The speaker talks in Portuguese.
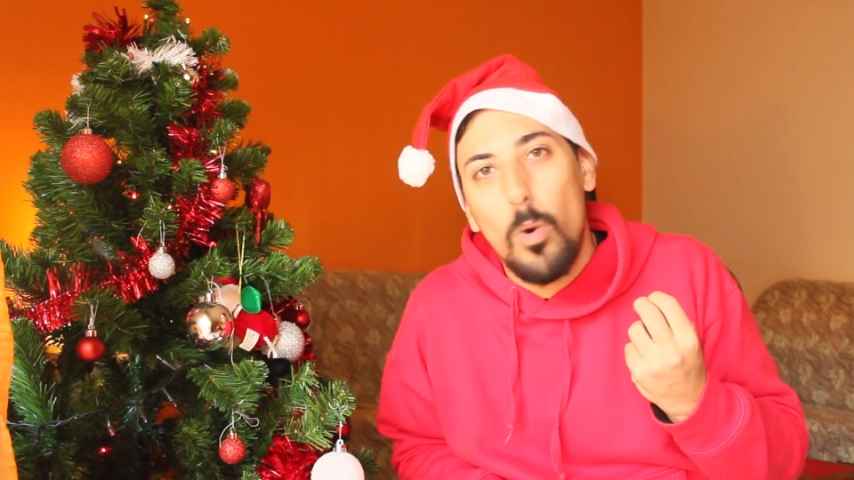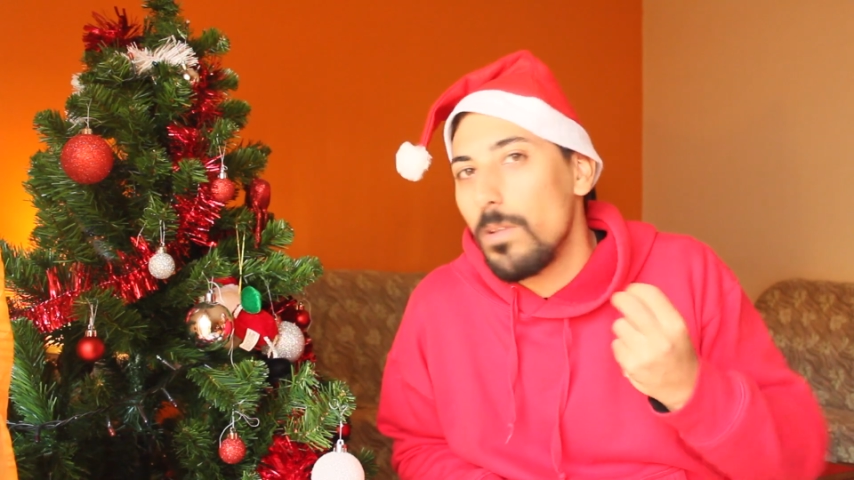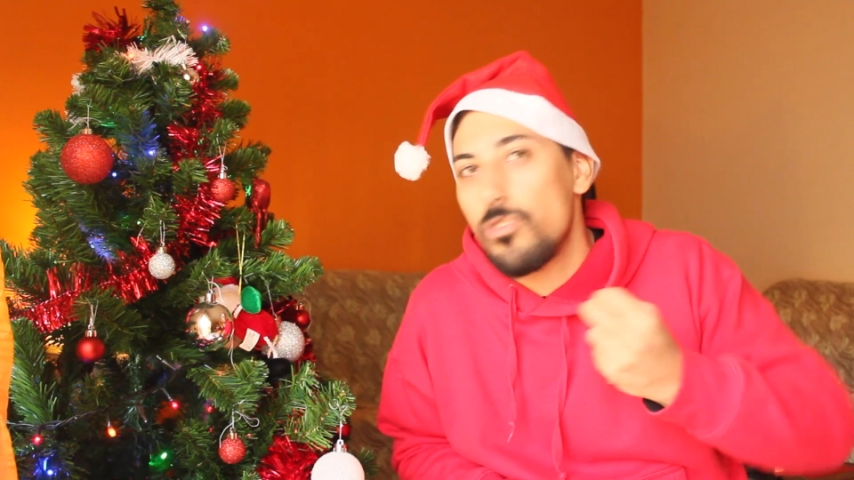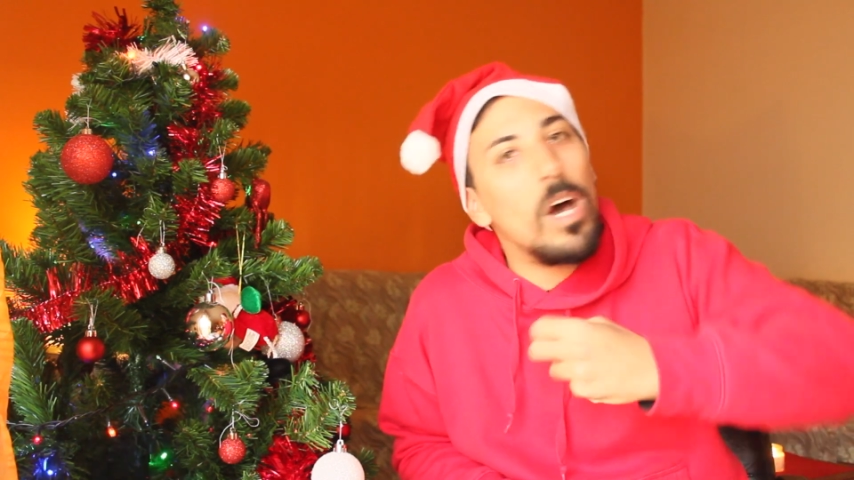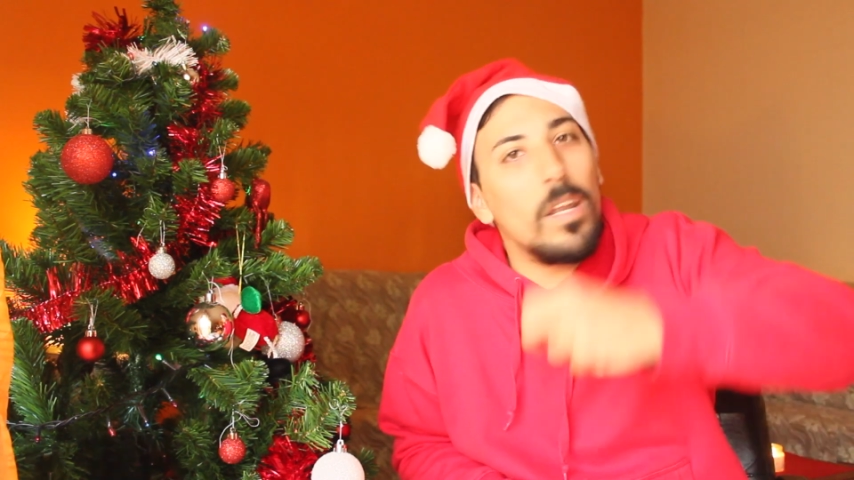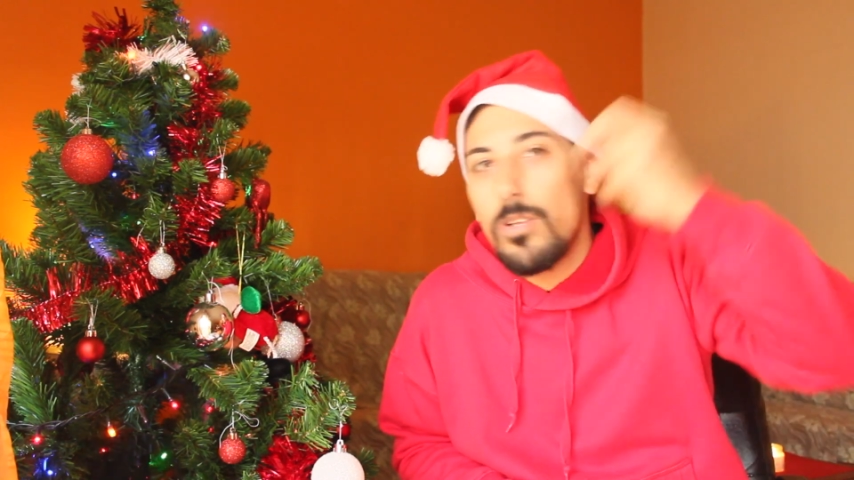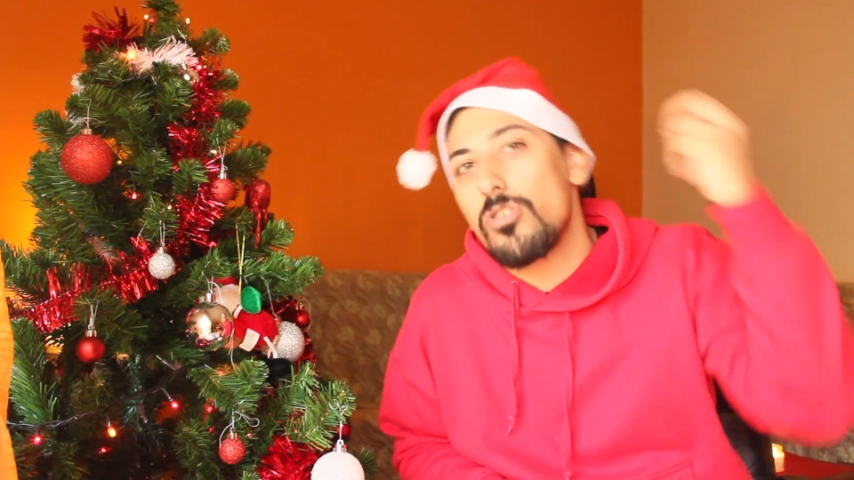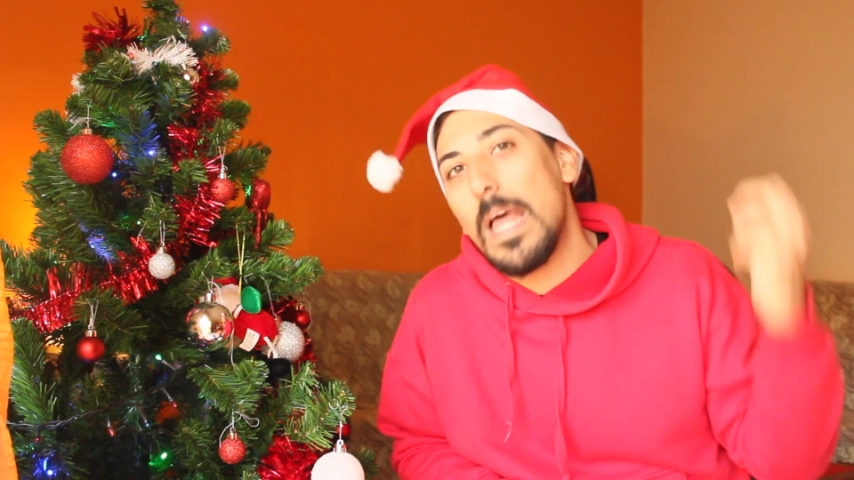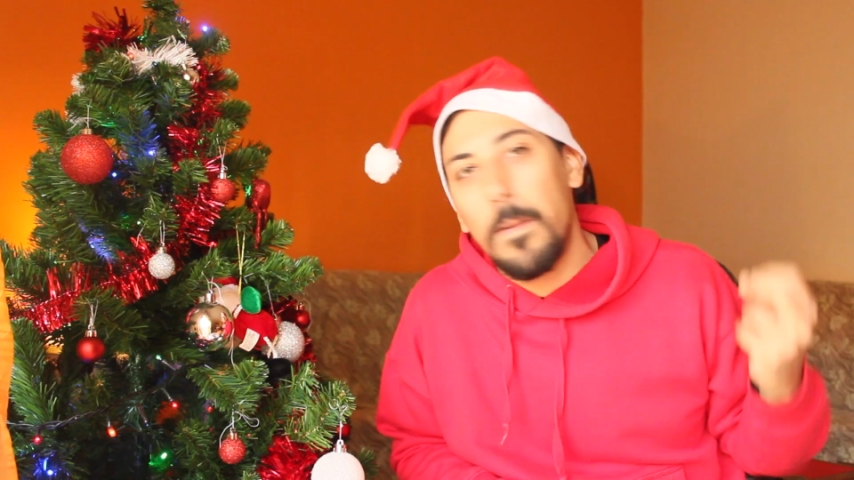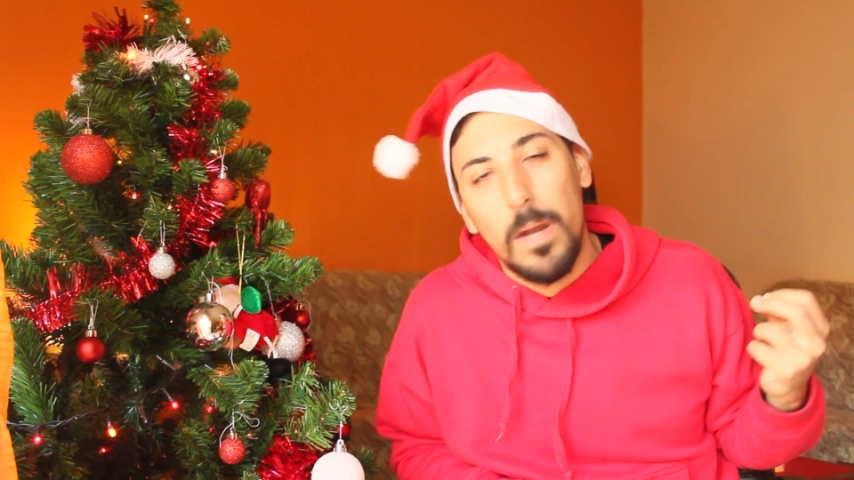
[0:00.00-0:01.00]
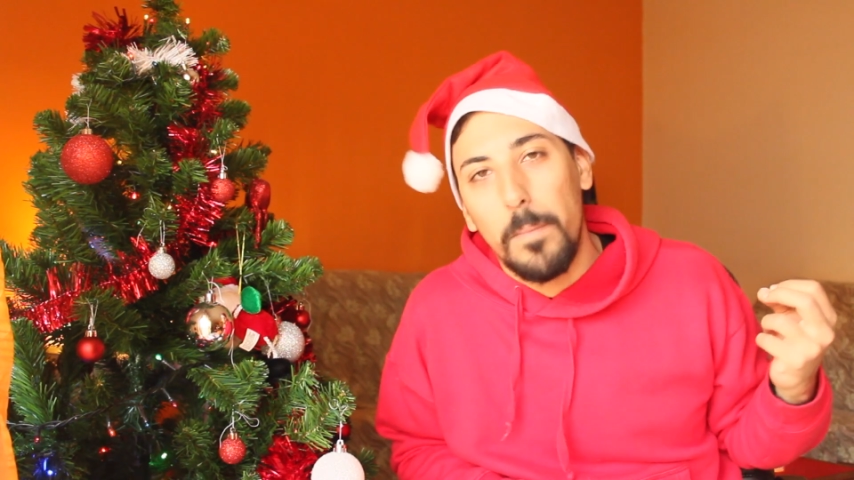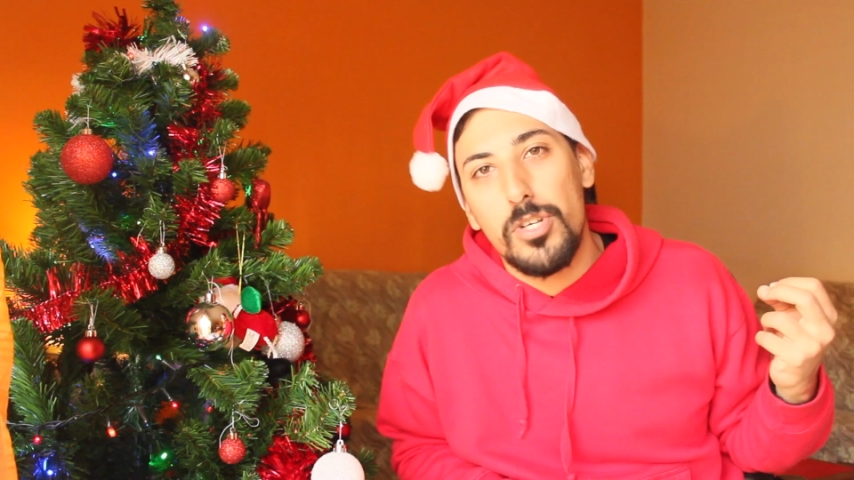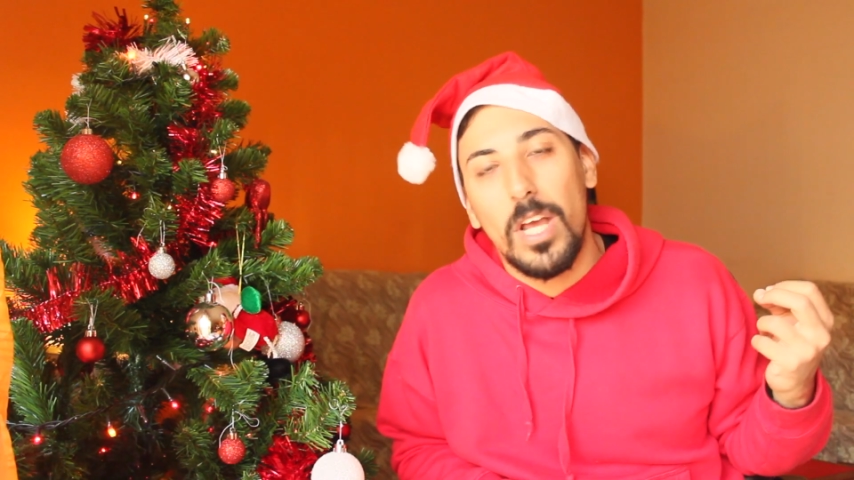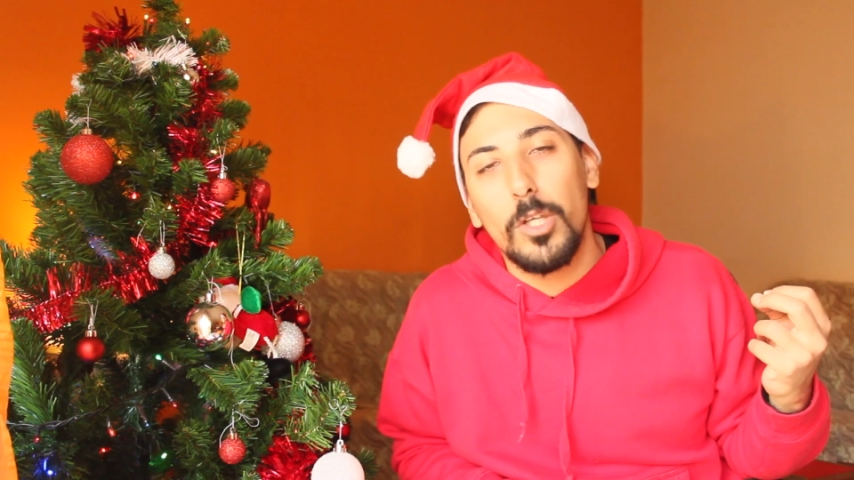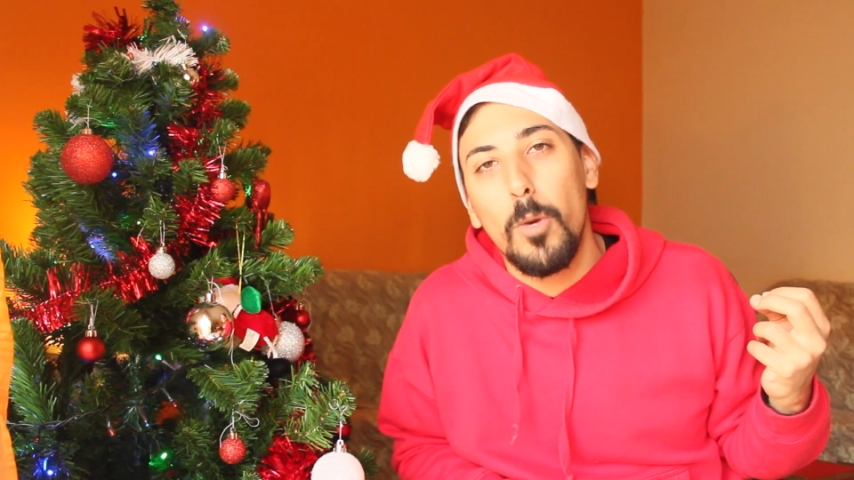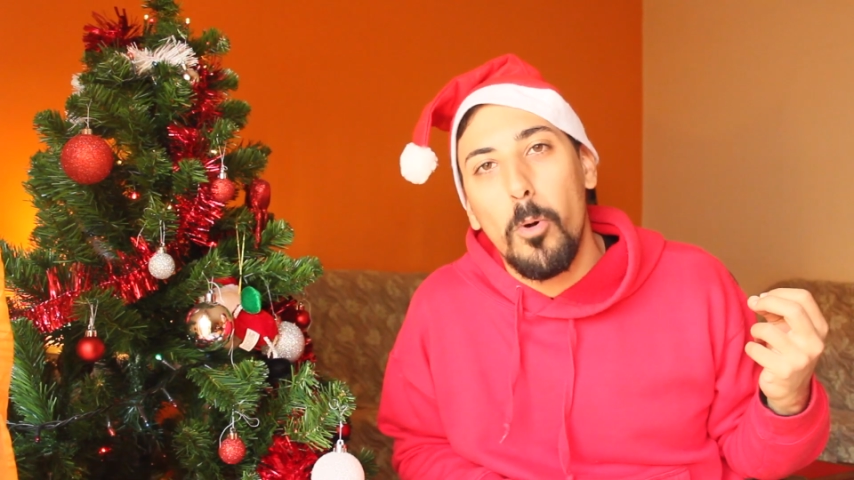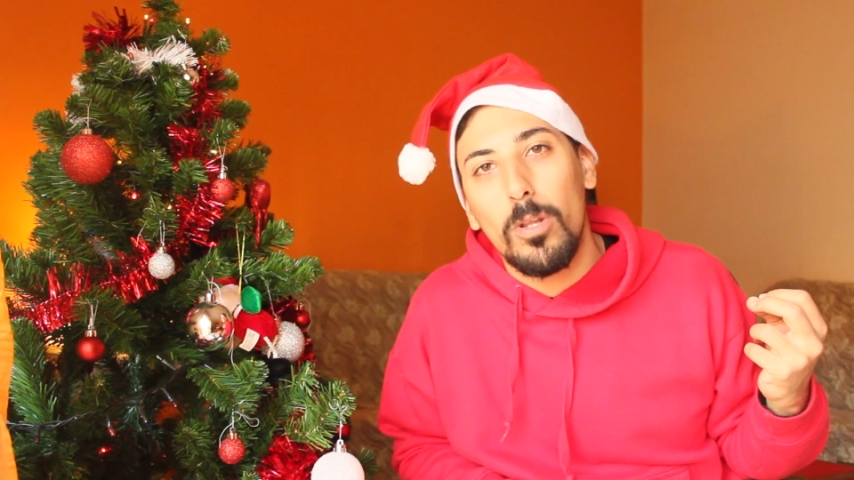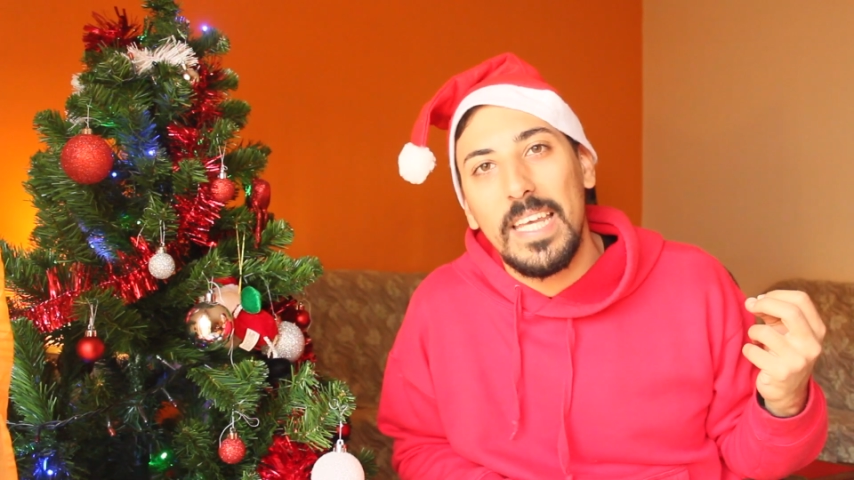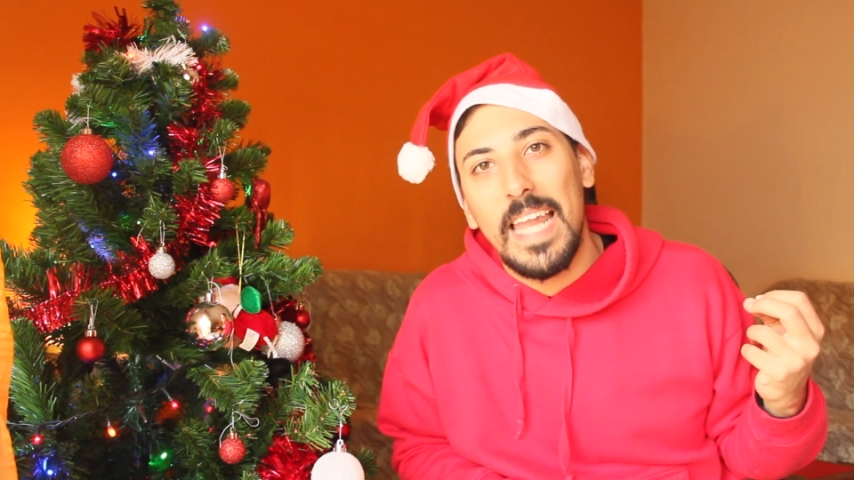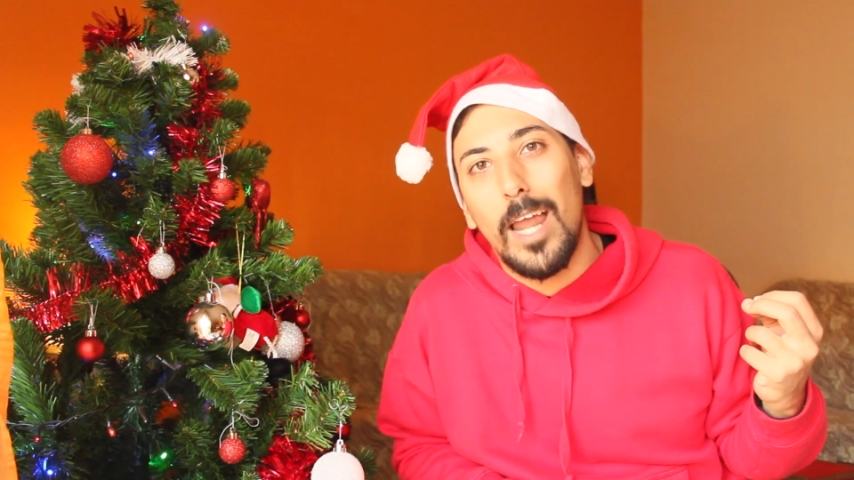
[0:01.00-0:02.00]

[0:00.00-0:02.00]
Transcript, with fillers: quando já não nos lembramos que a Leopoldina